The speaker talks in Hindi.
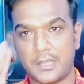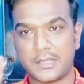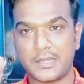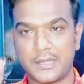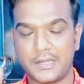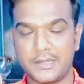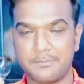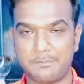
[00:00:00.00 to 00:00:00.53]

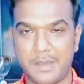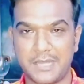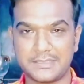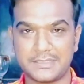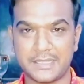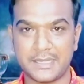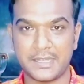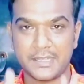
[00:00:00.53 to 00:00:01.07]
अगर
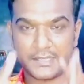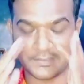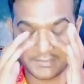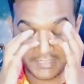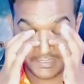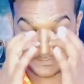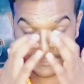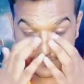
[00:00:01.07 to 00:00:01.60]
बात करें
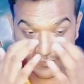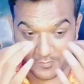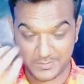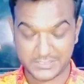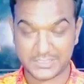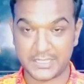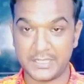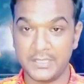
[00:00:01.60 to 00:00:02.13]
इसकी
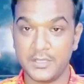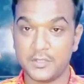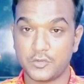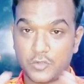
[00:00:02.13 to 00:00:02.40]
परफॉर्मेंस की